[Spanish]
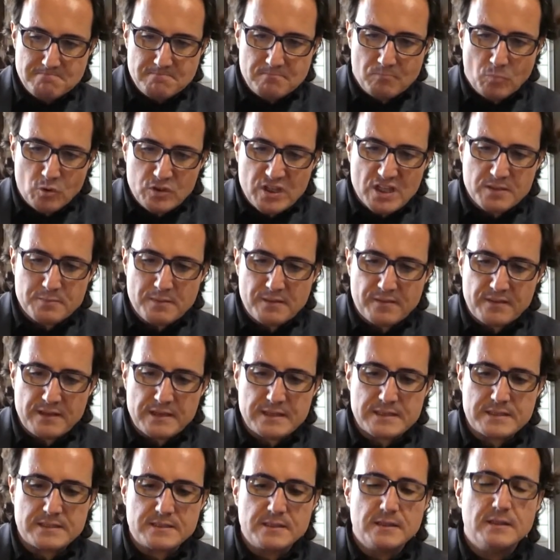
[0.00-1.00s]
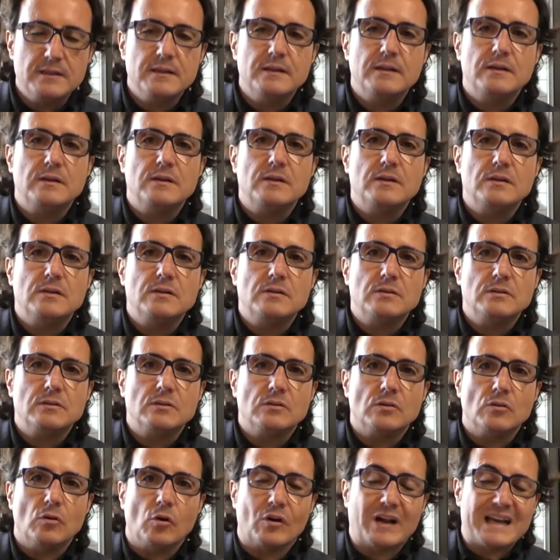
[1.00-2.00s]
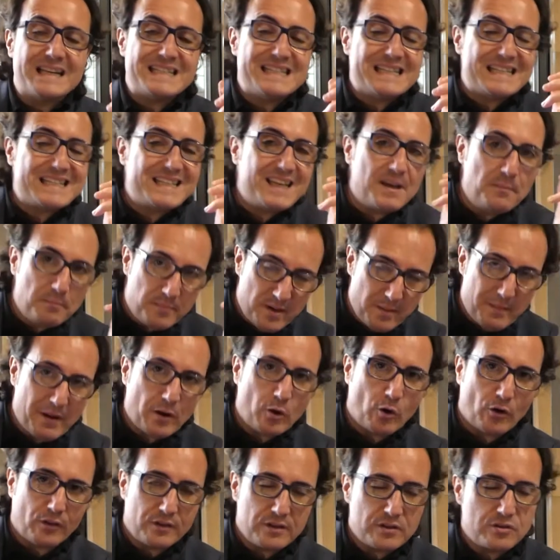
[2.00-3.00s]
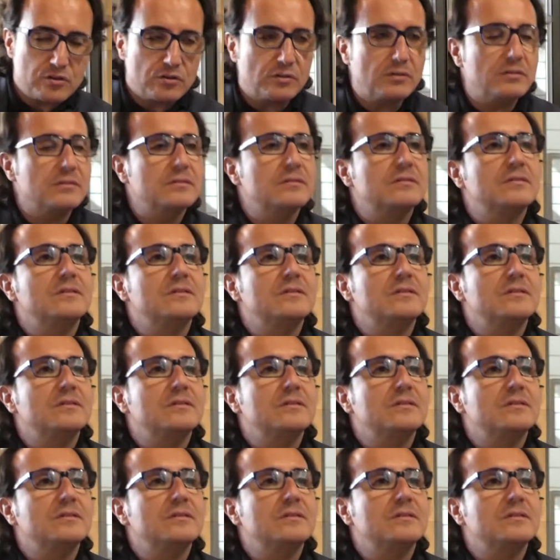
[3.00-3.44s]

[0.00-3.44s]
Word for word: Muchas veces, o casi siempre mejor dicho,